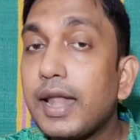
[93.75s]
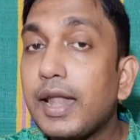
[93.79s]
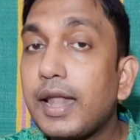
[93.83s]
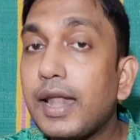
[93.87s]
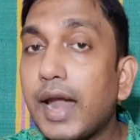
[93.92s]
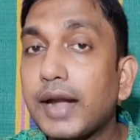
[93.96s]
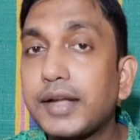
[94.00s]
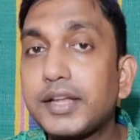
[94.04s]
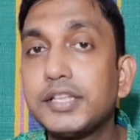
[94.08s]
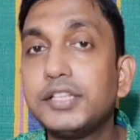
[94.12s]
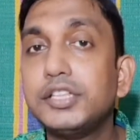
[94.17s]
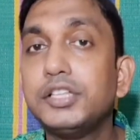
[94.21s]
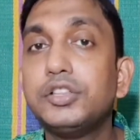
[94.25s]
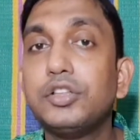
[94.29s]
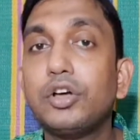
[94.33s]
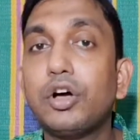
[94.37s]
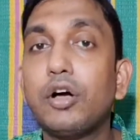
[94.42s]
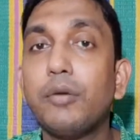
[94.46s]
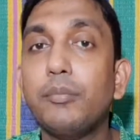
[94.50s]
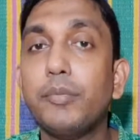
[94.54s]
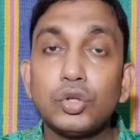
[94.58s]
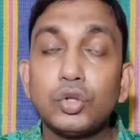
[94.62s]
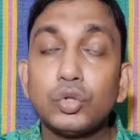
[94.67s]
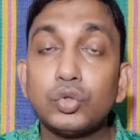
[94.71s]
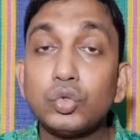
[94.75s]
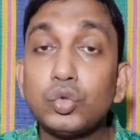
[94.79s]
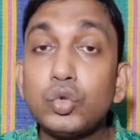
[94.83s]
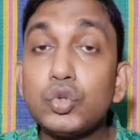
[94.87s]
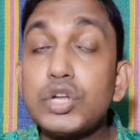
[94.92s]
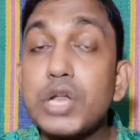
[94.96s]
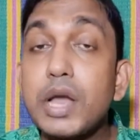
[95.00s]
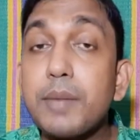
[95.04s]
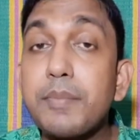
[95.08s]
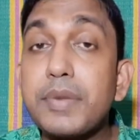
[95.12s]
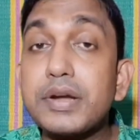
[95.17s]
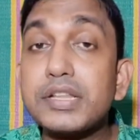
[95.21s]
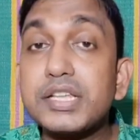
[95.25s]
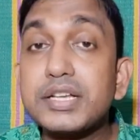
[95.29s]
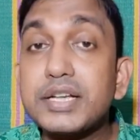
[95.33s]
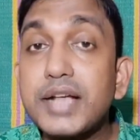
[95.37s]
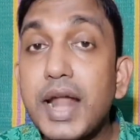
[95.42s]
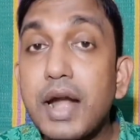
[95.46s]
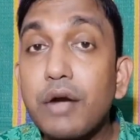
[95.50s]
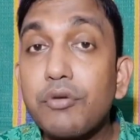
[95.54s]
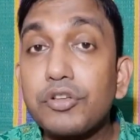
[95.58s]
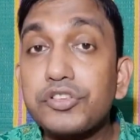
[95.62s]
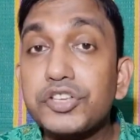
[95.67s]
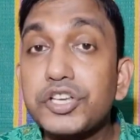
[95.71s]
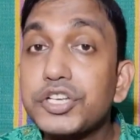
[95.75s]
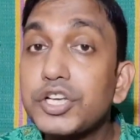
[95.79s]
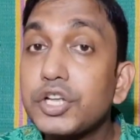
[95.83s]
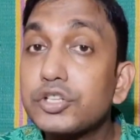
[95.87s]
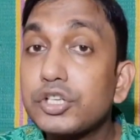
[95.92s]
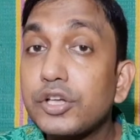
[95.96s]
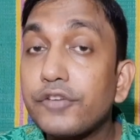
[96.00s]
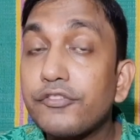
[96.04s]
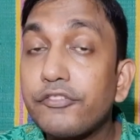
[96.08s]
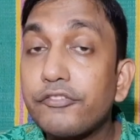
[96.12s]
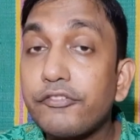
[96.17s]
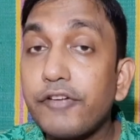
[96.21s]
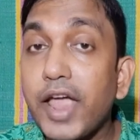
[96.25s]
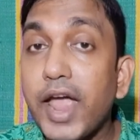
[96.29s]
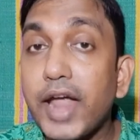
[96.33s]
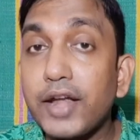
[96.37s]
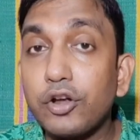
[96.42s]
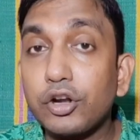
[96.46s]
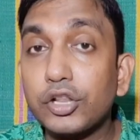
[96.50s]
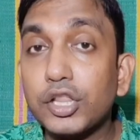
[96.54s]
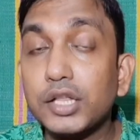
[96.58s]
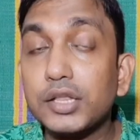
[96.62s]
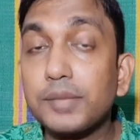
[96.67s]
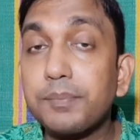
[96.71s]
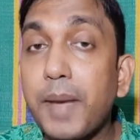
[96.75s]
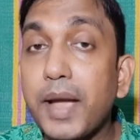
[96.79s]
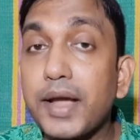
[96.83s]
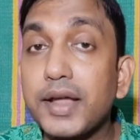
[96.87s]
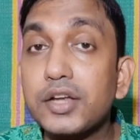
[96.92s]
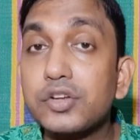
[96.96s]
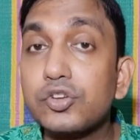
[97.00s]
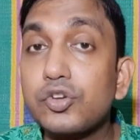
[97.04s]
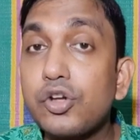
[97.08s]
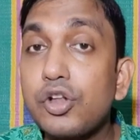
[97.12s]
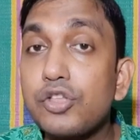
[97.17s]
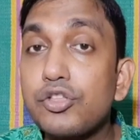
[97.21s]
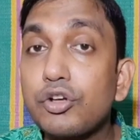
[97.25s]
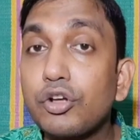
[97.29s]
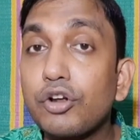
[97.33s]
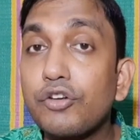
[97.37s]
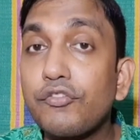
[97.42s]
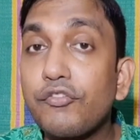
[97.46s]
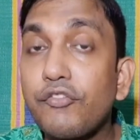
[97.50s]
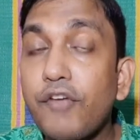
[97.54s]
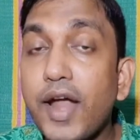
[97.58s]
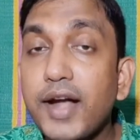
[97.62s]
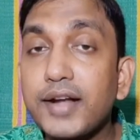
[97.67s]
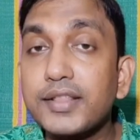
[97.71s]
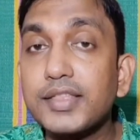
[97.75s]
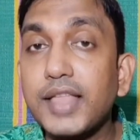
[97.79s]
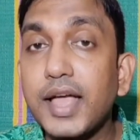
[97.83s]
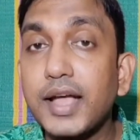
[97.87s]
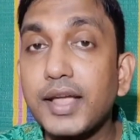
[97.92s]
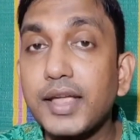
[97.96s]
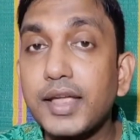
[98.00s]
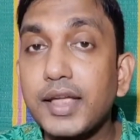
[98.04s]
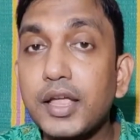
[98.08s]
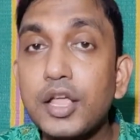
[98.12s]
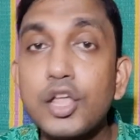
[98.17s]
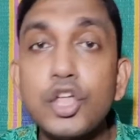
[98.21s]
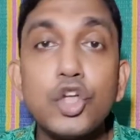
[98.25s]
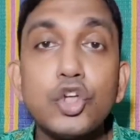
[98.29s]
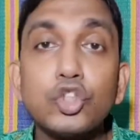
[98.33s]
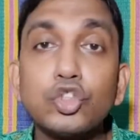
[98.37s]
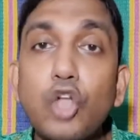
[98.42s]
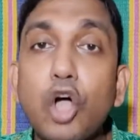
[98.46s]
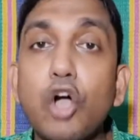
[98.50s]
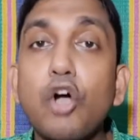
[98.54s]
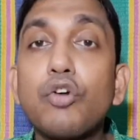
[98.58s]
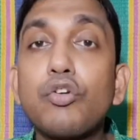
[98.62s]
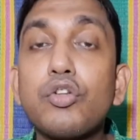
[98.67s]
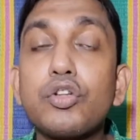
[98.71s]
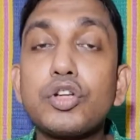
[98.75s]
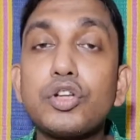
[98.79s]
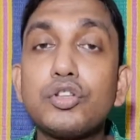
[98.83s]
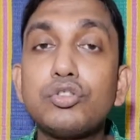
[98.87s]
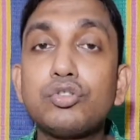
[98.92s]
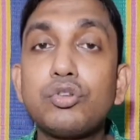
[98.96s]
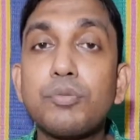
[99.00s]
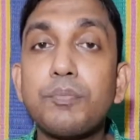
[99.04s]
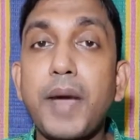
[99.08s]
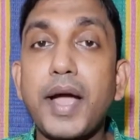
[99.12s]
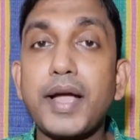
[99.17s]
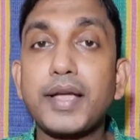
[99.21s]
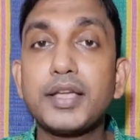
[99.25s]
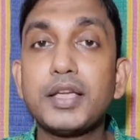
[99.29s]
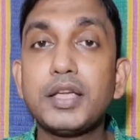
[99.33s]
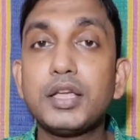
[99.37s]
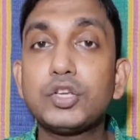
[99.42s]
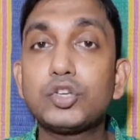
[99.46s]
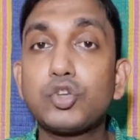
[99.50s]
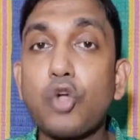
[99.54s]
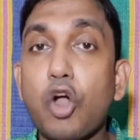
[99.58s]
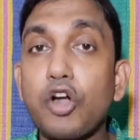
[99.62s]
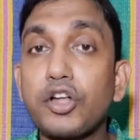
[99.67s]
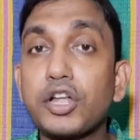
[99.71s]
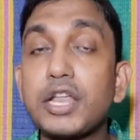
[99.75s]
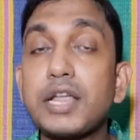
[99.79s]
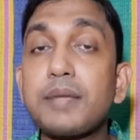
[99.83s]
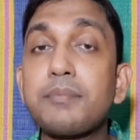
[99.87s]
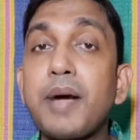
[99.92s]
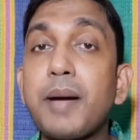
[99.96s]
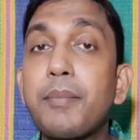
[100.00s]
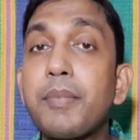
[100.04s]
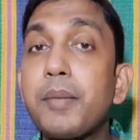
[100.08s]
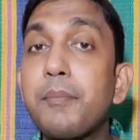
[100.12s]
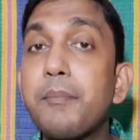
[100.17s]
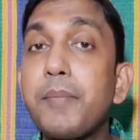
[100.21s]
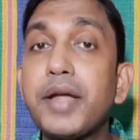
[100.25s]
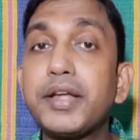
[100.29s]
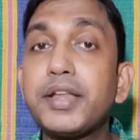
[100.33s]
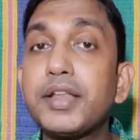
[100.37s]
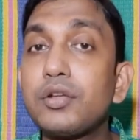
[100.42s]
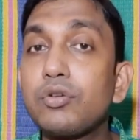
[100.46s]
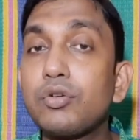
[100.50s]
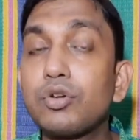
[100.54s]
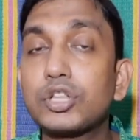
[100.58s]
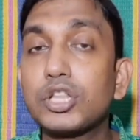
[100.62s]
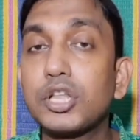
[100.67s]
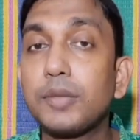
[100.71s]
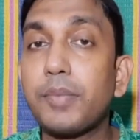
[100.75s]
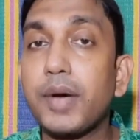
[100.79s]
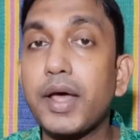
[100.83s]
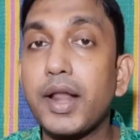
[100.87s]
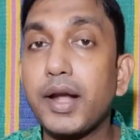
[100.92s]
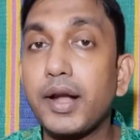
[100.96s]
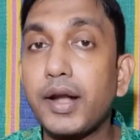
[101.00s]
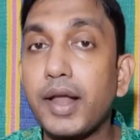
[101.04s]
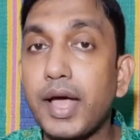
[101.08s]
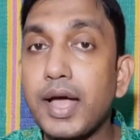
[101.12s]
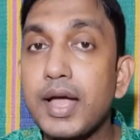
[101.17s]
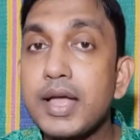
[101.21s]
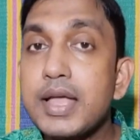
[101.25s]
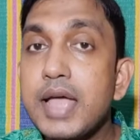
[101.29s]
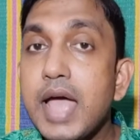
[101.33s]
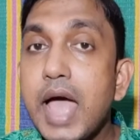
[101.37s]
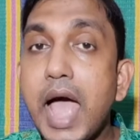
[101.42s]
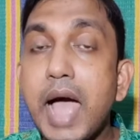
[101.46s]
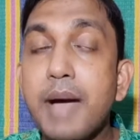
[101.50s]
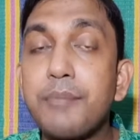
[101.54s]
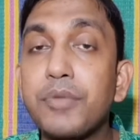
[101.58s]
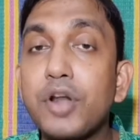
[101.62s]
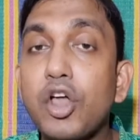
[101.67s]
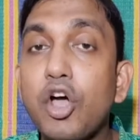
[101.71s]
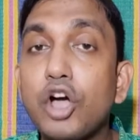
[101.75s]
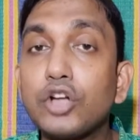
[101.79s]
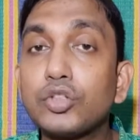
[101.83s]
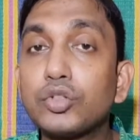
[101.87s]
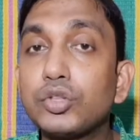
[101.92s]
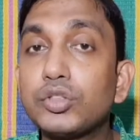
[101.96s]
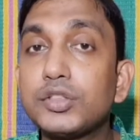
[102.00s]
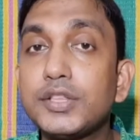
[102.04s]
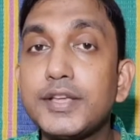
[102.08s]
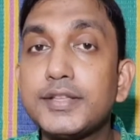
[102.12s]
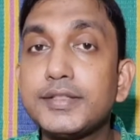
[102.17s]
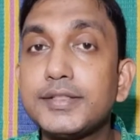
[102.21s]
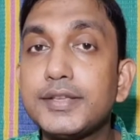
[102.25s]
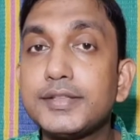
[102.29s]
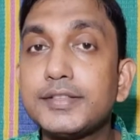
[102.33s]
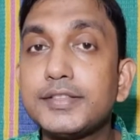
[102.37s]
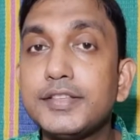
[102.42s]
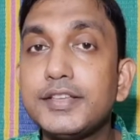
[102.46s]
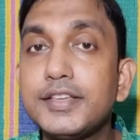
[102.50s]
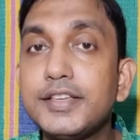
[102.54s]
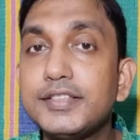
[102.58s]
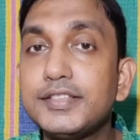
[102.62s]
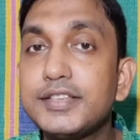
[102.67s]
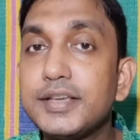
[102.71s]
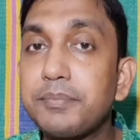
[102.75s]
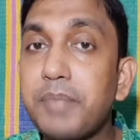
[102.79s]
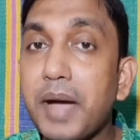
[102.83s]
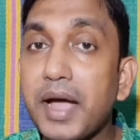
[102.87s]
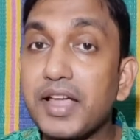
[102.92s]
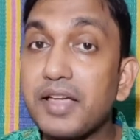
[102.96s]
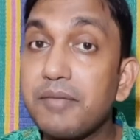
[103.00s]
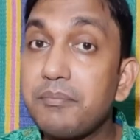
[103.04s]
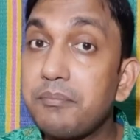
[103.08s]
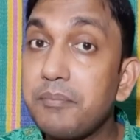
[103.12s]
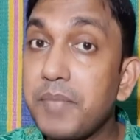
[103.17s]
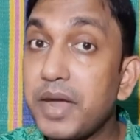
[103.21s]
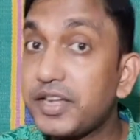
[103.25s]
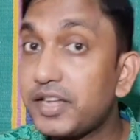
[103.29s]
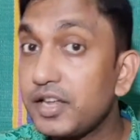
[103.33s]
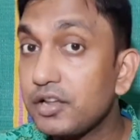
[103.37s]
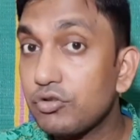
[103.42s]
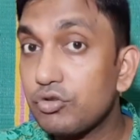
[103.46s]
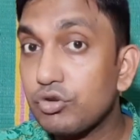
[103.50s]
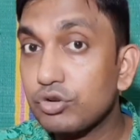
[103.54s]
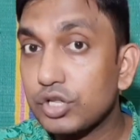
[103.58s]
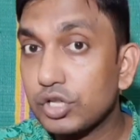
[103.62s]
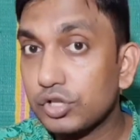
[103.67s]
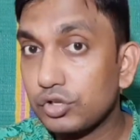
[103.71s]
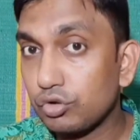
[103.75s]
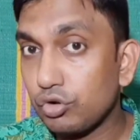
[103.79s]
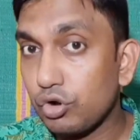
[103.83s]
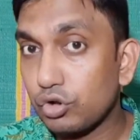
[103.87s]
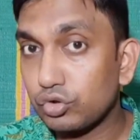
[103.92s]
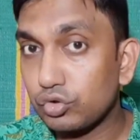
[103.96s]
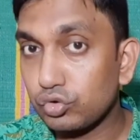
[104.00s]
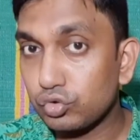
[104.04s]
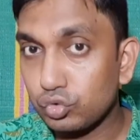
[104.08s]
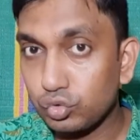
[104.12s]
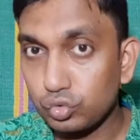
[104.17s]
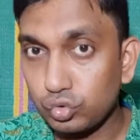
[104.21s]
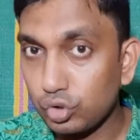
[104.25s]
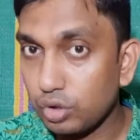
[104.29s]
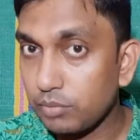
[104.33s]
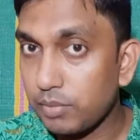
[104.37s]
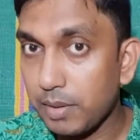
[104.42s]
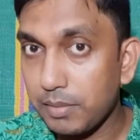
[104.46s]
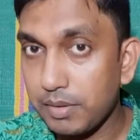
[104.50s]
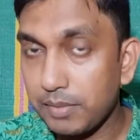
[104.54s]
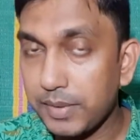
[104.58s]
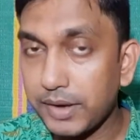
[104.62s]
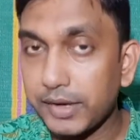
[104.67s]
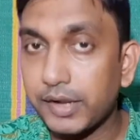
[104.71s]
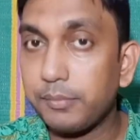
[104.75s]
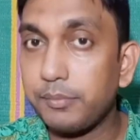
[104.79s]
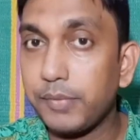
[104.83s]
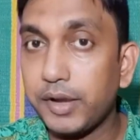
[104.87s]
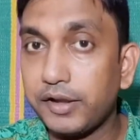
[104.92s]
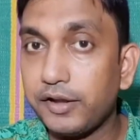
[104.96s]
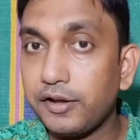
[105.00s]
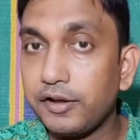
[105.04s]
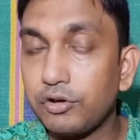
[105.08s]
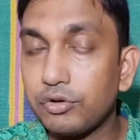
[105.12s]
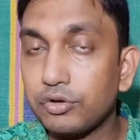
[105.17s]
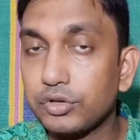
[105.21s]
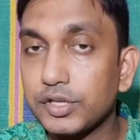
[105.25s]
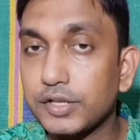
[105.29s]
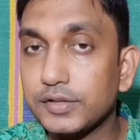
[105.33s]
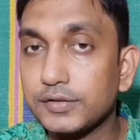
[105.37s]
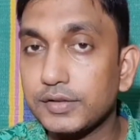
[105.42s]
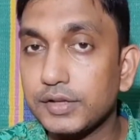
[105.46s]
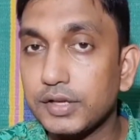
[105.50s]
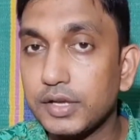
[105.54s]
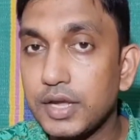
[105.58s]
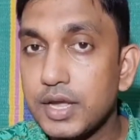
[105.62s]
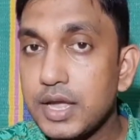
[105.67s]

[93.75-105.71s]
লাঠি দিতে হবে দুই নম্বর যে কারণটা সেটা হচ্ছে ফ্যাট অর্থাৎ পাখির শরীরে যখন ফ্যাট থাকে তখনও কিন্তু পাখি সঠিকভাবে মেটিং করতে পারে না আমরা হয়তো দেখতেছি যে পাখি মেটিং করতেছে কত সুন্দরভাবে পাখি মেটিং করতেছে